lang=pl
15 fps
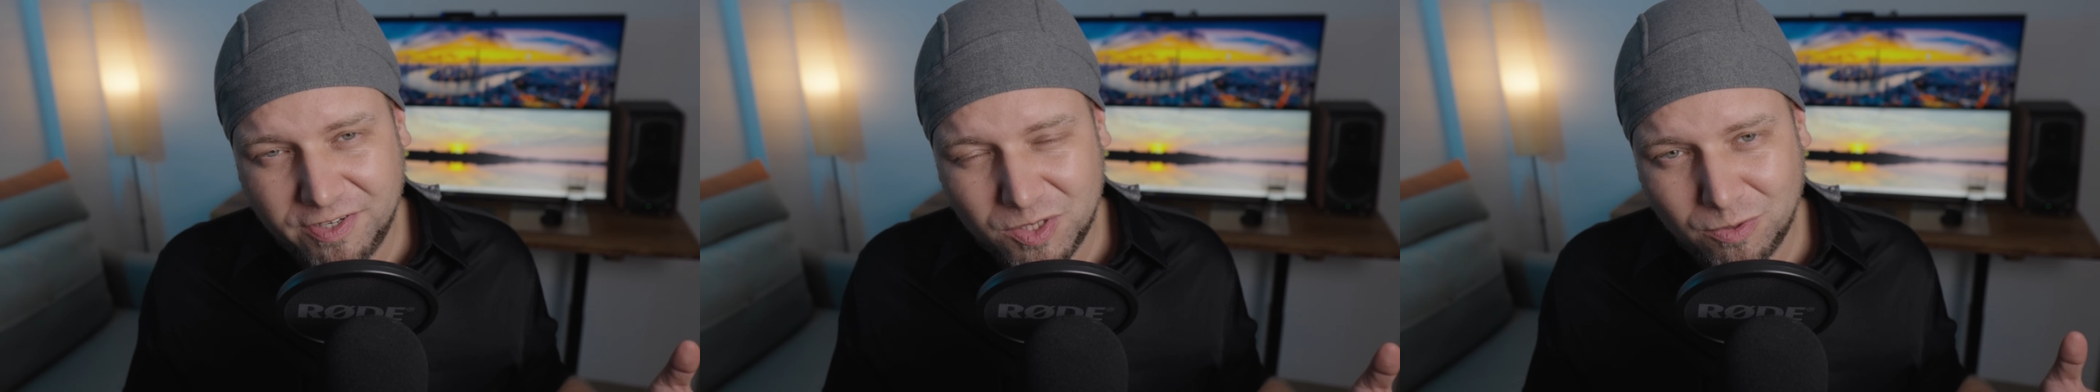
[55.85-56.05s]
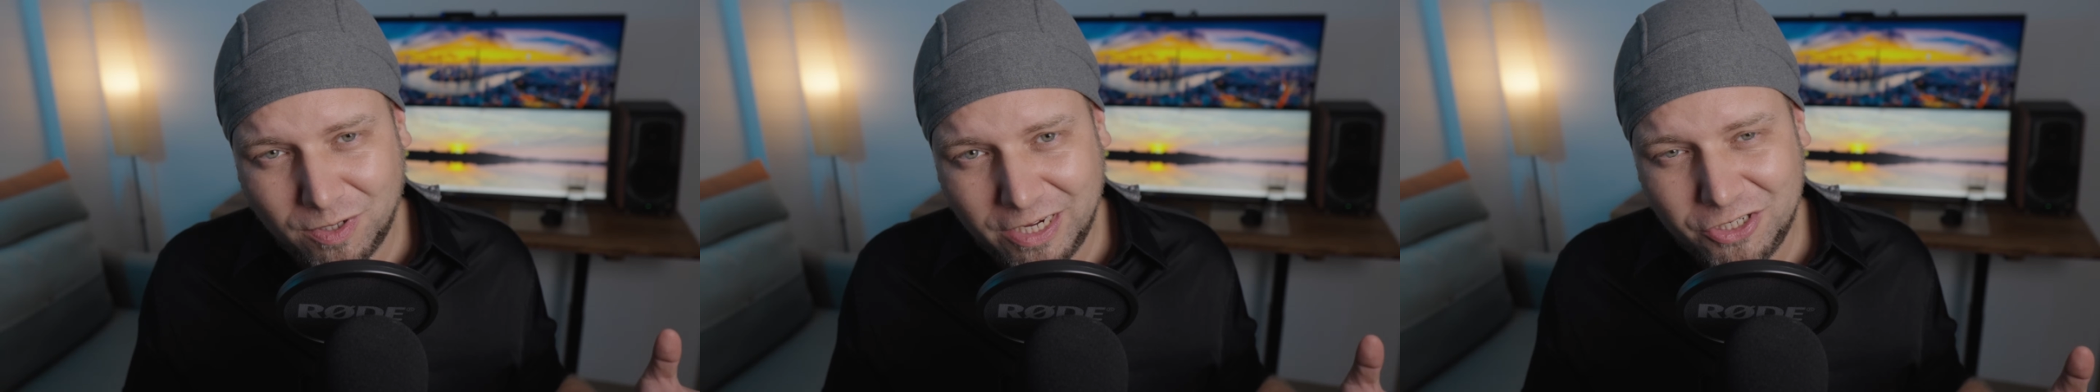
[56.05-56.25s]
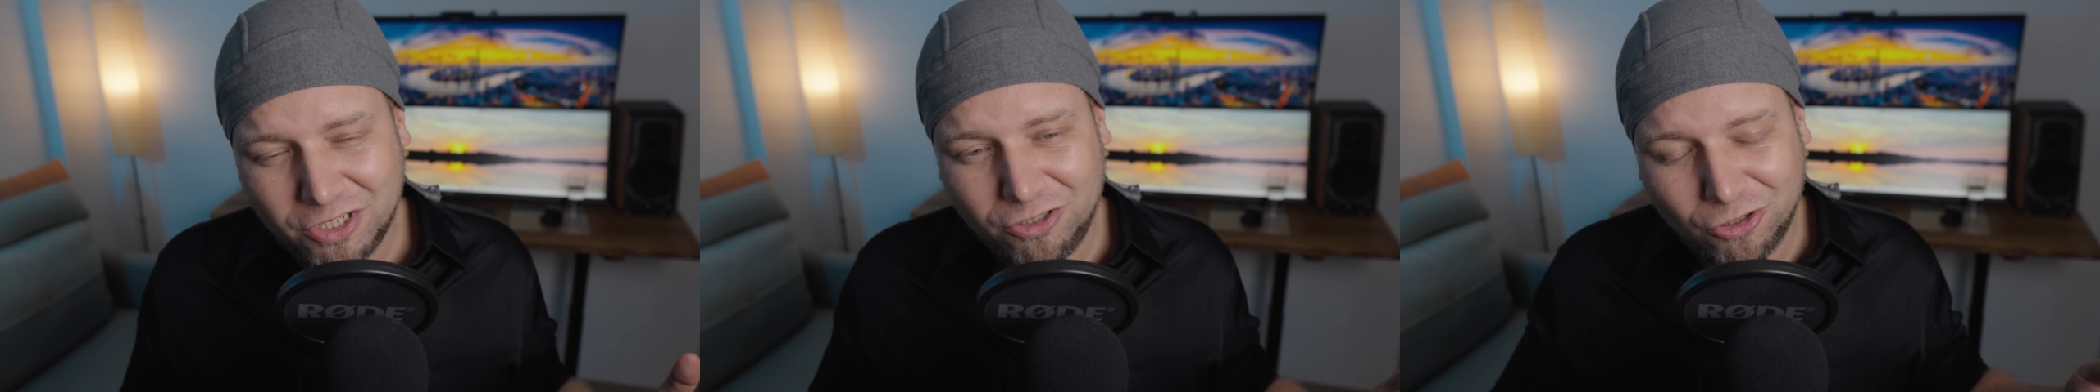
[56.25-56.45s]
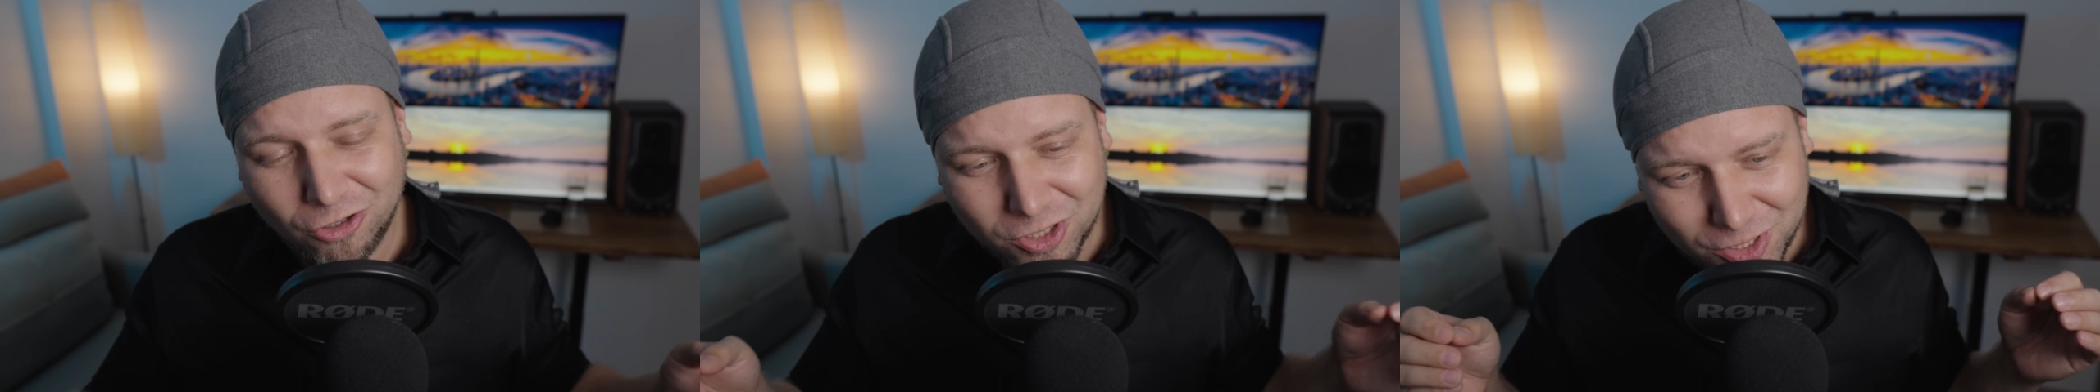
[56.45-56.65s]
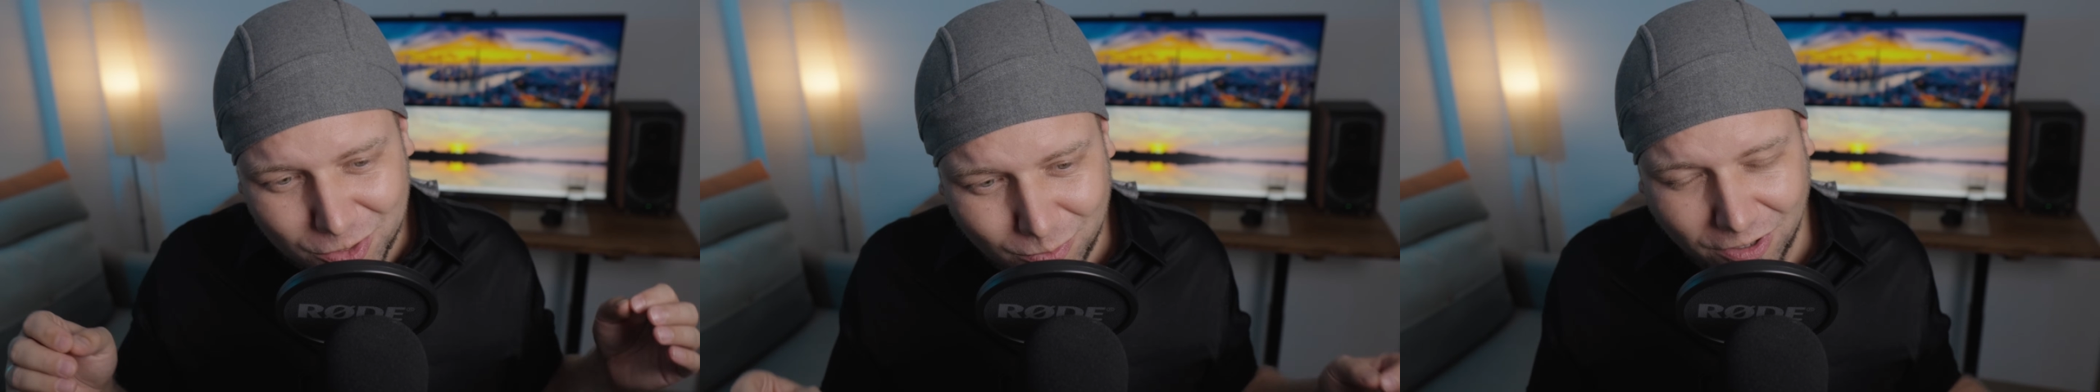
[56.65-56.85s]
Słuchajcie,
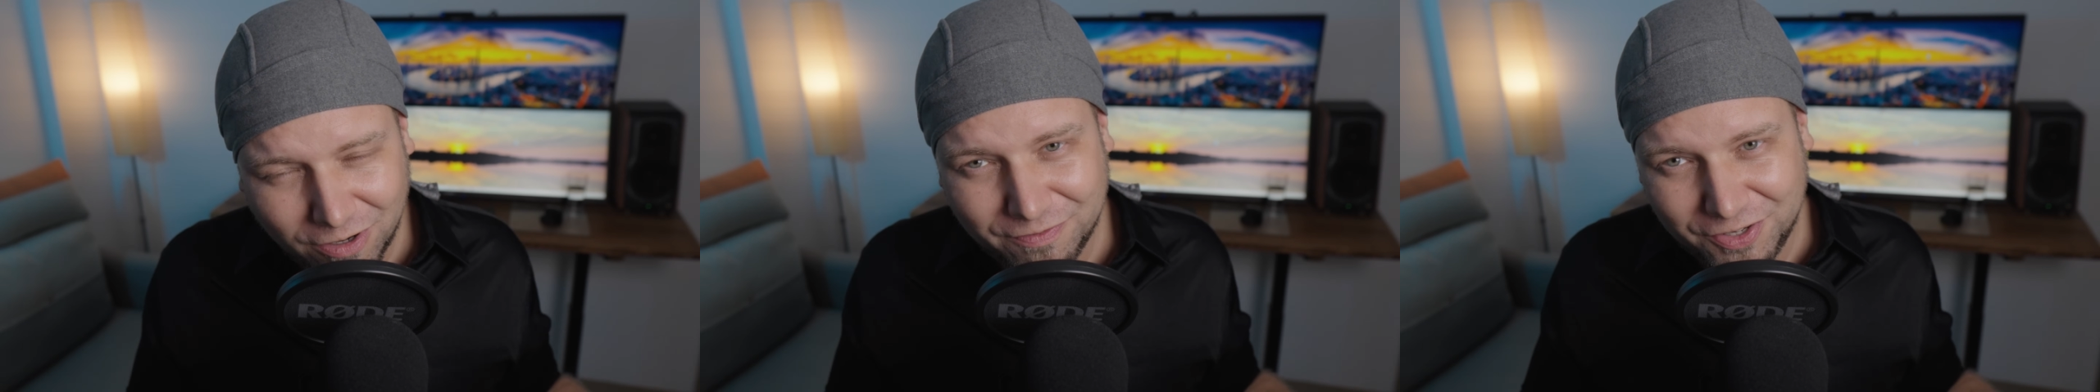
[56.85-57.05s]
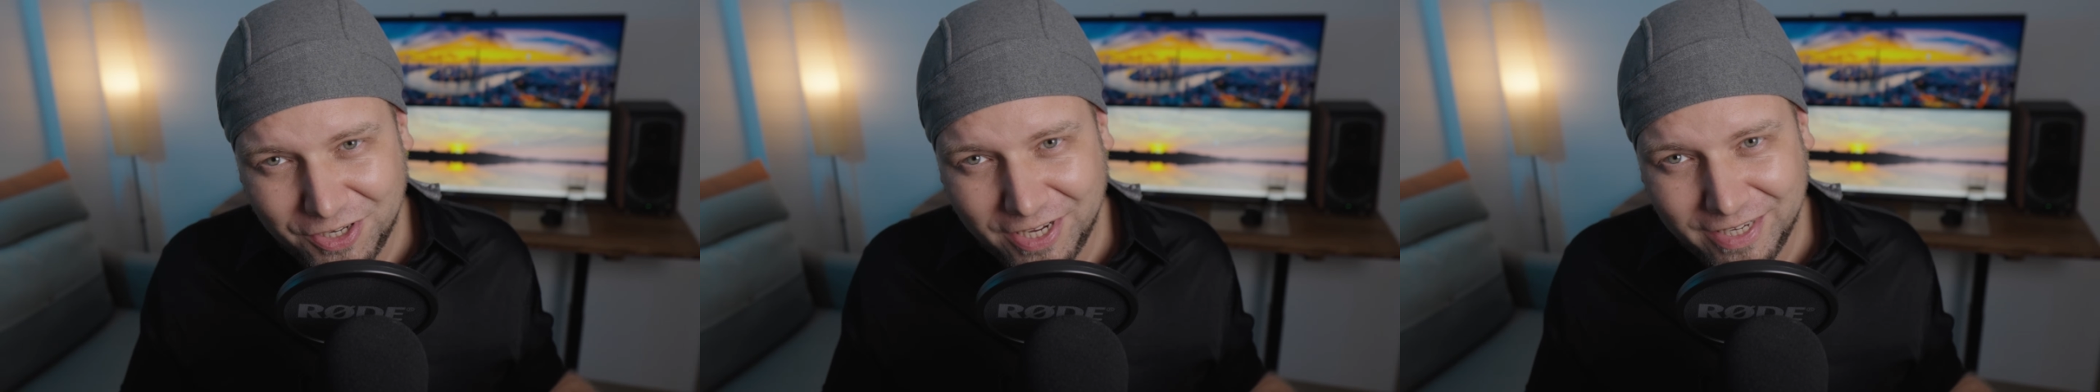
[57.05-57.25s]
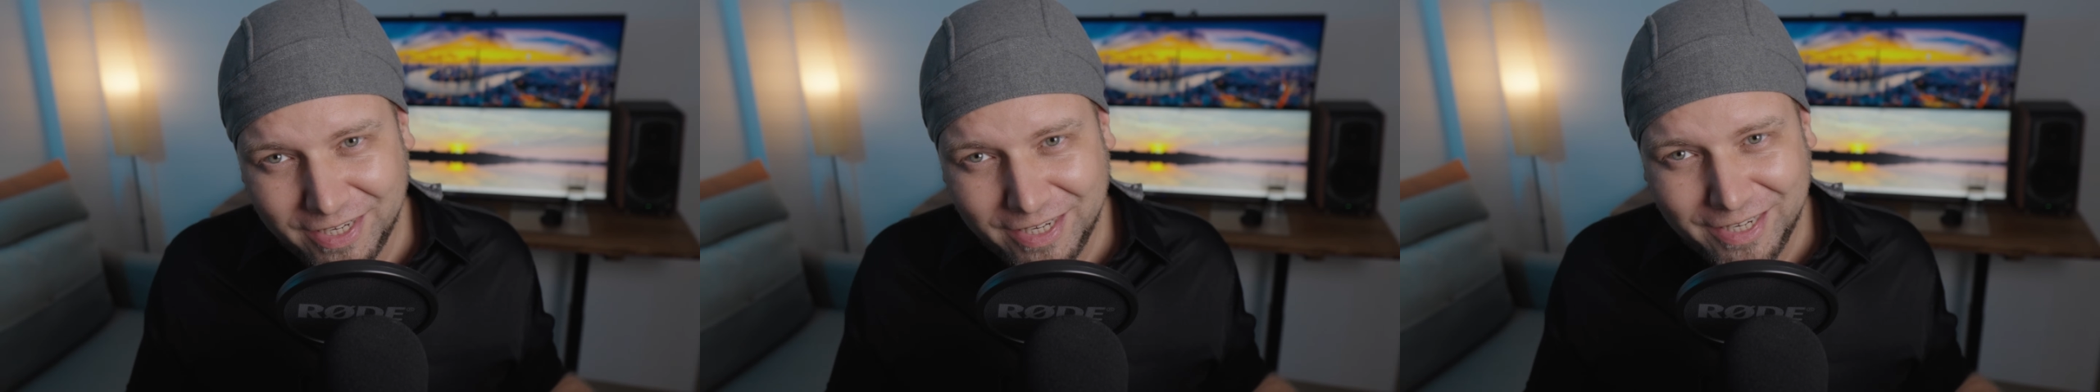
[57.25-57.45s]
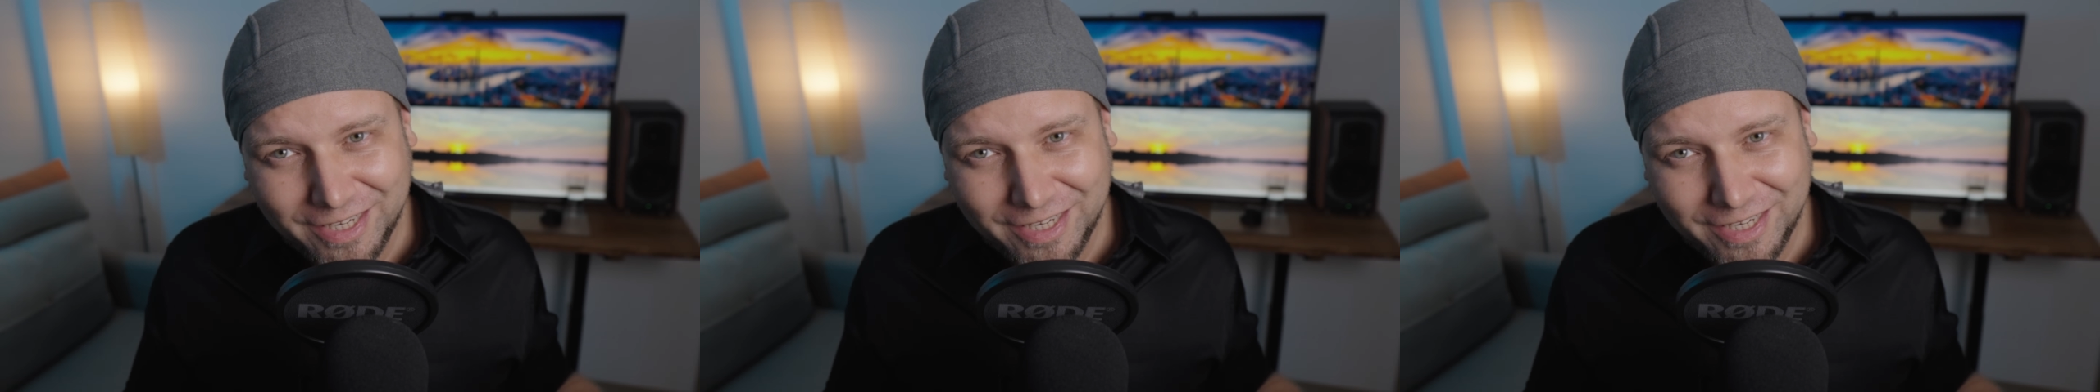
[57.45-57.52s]
dosłownie,